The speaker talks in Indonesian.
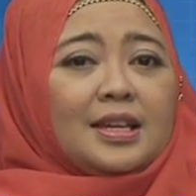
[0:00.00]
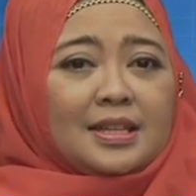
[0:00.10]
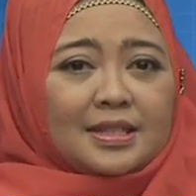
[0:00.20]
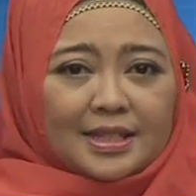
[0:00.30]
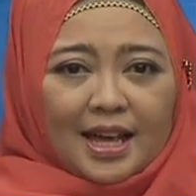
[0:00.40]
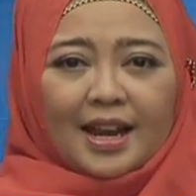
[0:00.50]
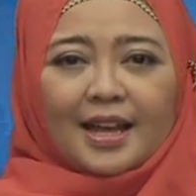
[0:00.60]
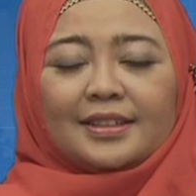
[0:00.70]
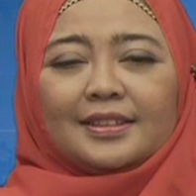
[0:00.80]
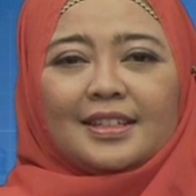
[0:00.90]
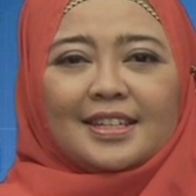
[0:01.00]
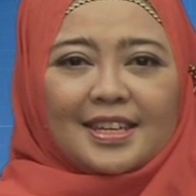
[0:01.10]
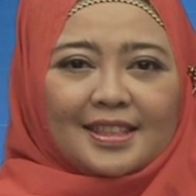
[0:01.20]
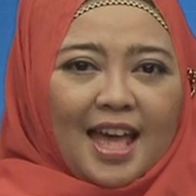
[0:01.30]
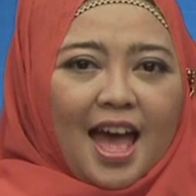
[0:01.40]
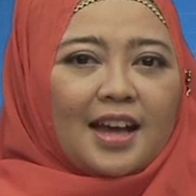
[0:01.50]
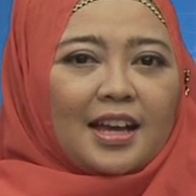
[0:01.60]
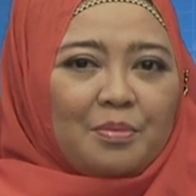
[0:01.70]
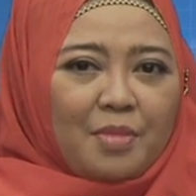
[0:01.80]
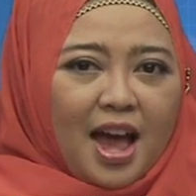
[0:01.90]
Sekarang kita
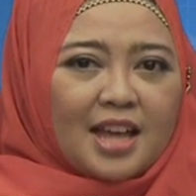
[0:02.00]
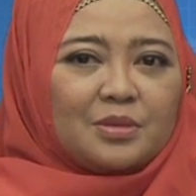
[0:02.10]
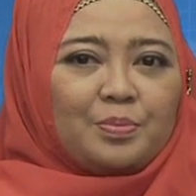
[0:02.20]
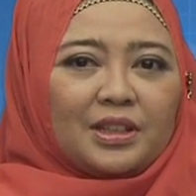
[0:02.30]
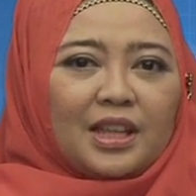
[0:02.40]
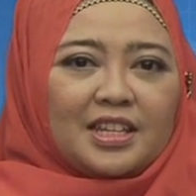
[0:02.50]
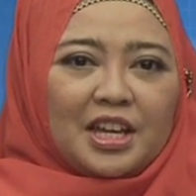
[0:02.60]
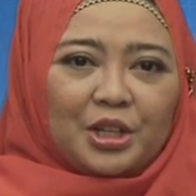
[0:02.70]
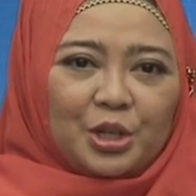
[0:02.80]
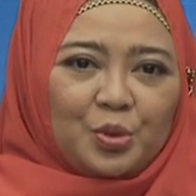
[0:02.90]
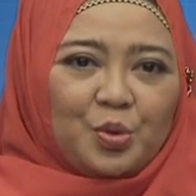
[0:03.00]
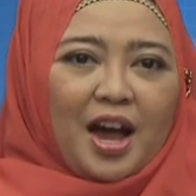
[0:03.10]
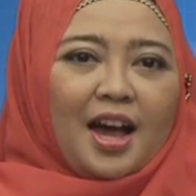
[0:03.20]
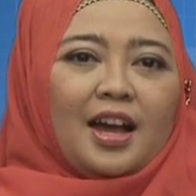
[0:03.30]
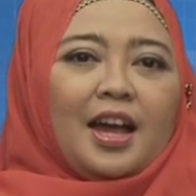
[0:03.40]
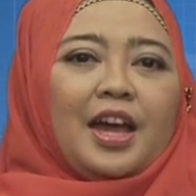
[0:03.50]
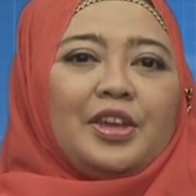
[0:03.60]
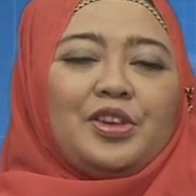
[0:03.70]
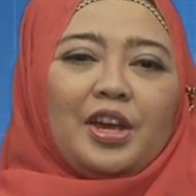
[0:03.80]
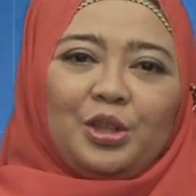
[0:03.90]
akan bahas pertanyaan kedua,
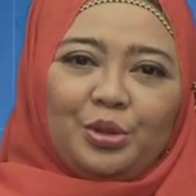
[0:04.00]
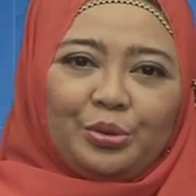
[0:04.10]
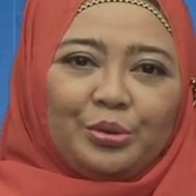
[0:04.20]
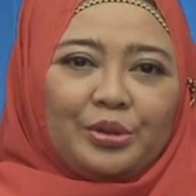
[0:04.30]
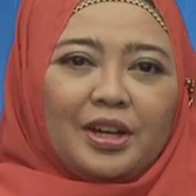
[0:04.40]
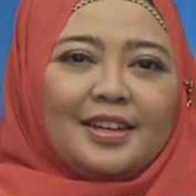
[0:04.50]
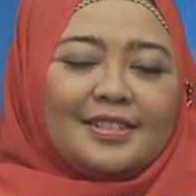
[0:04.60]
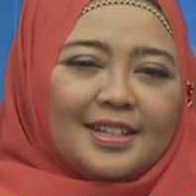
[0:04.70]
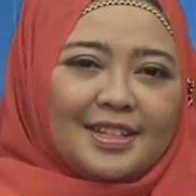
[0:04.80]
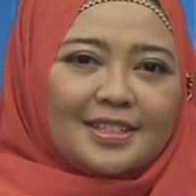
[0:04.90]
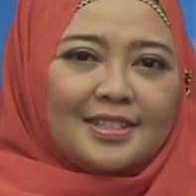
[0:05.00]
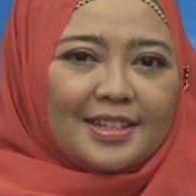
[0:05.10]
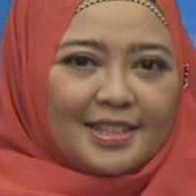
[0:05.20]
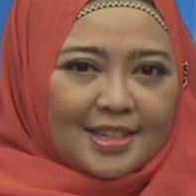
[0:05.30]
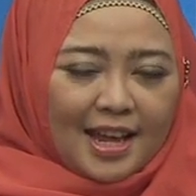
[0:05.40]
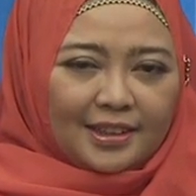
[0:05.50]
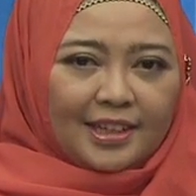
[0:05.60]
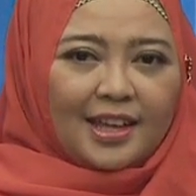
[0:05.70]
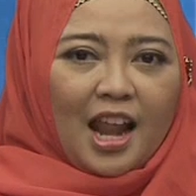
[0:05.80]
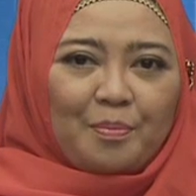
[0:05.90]
yaitu jenis-jenis
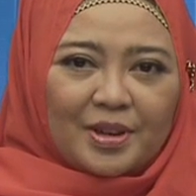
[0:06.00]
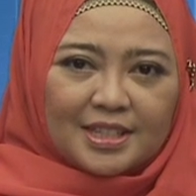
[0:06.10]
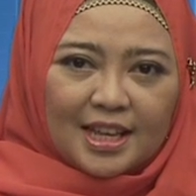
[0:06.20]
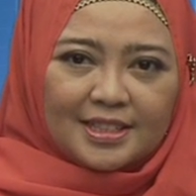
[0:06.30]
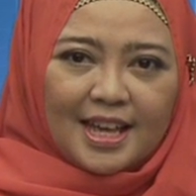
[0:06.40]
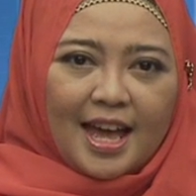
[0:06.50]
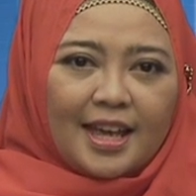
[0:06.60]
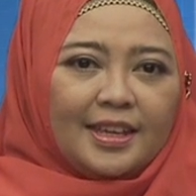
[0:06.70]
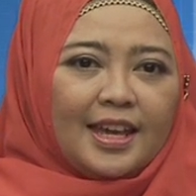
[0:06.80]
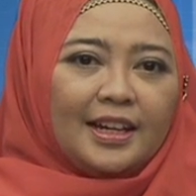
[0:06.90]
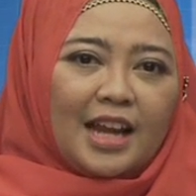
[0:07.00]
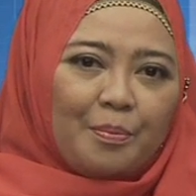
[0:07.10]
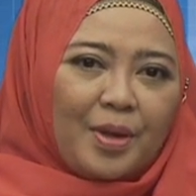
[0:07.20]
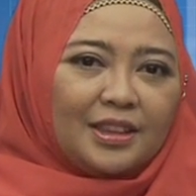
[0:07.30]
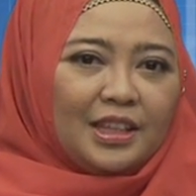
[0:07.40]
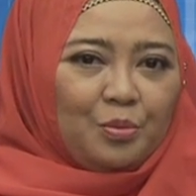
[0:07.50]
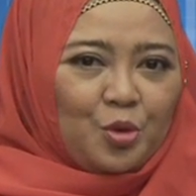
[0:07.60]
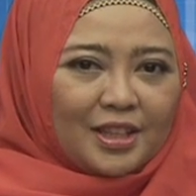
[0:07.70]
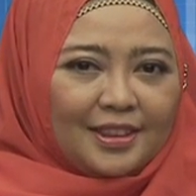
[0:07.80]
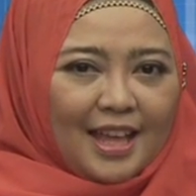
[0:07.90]
artikel apa saja yang dapat
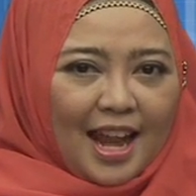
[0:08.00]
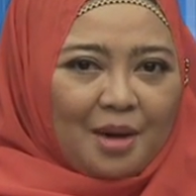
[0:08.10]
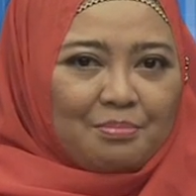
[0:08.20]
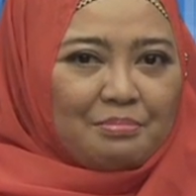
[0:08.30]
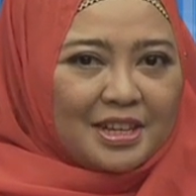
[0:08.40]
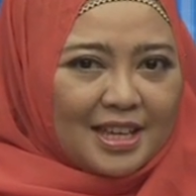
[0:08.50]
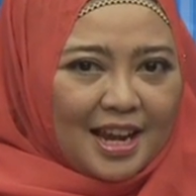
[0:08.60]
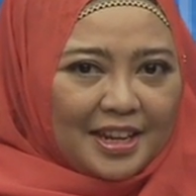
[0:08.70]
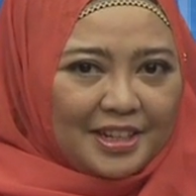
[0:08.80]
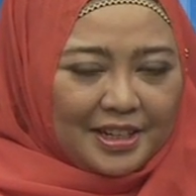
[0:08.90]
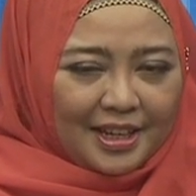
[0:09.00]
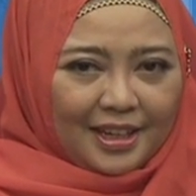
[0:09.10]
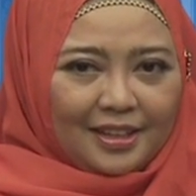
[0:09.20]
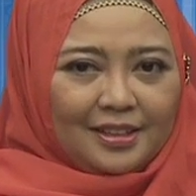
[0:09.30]
dimuat dalam majalah dinding.